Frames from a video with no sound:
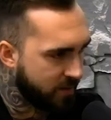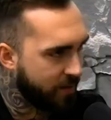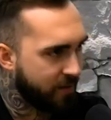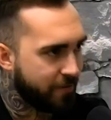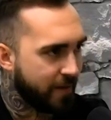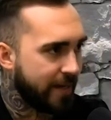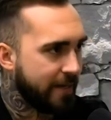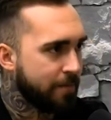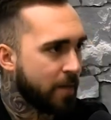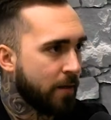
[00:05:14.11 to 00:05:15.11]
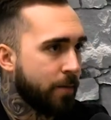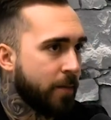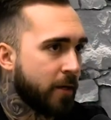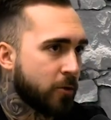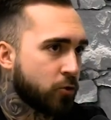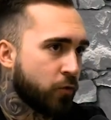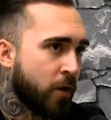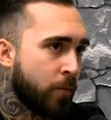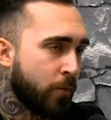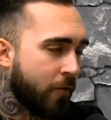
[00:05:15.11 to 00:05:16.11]
ni vrai, mais que
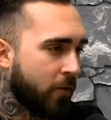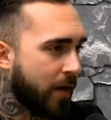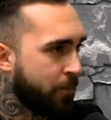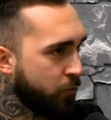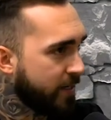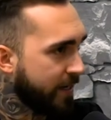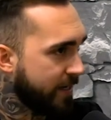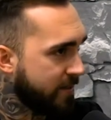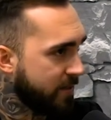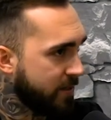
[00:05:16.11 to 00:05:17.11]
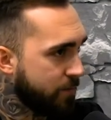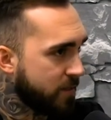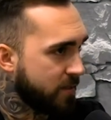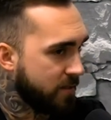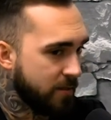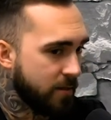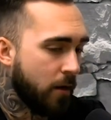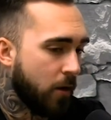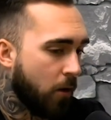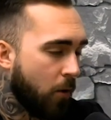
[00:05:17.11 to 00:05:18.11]
souvent on peut avoir l'air plus crédible si
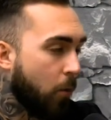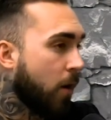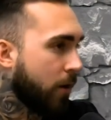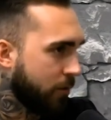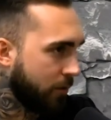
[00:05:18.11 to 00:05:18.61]
on walk the